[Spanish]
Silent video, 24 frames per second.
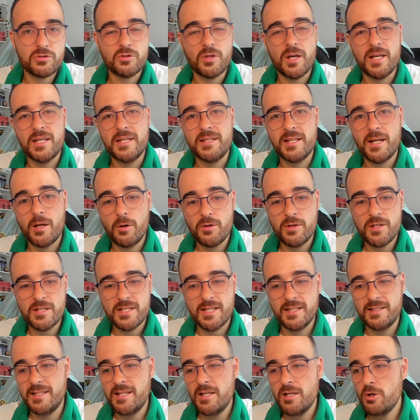Hay dragones
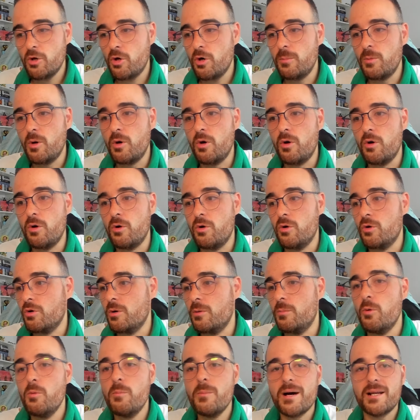que tienen como,
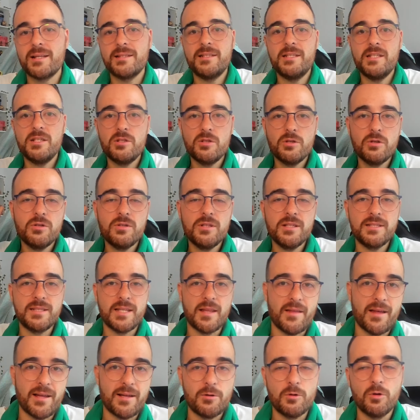como un martillo y te
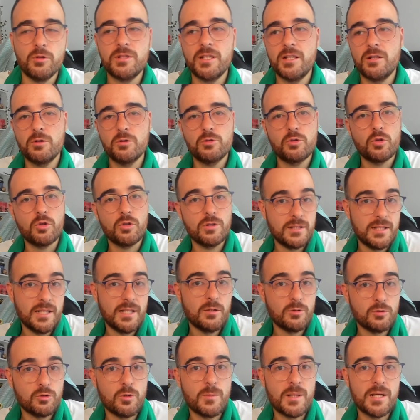dan. Luego tiene otro que tiene
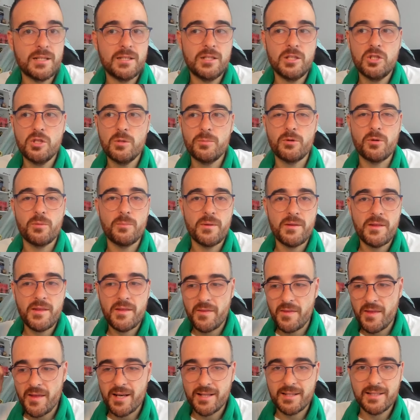otro martillo, pero en vez de
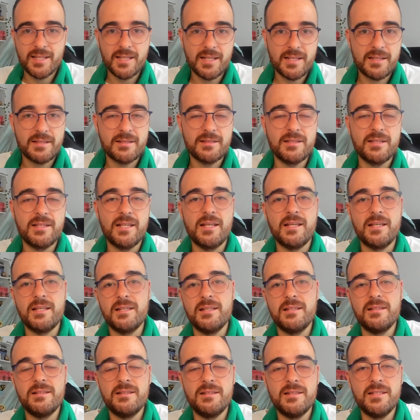darte
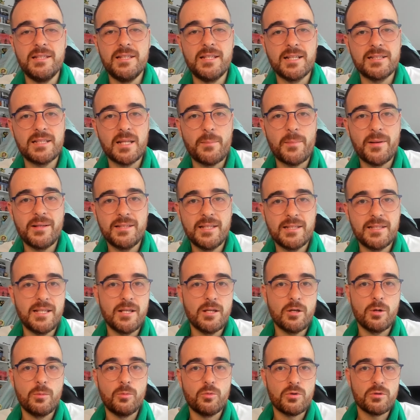eh, directamente,
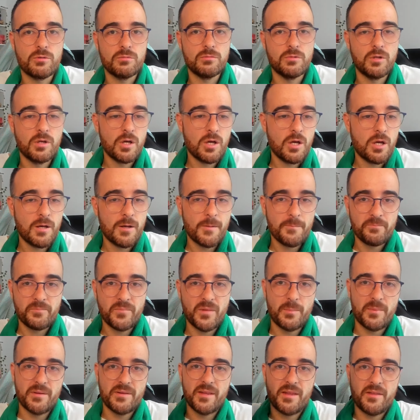tiene como un.
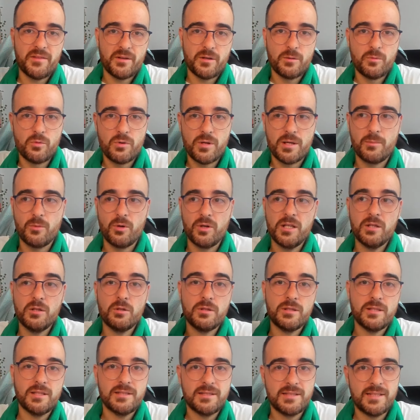Empieza a hacer como un remolino y
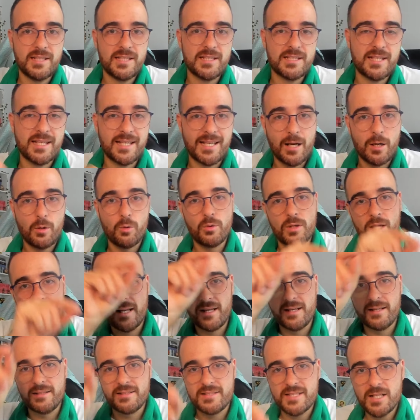tienes que calcular
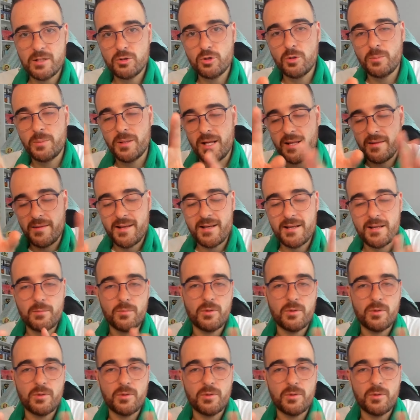el salto para darle.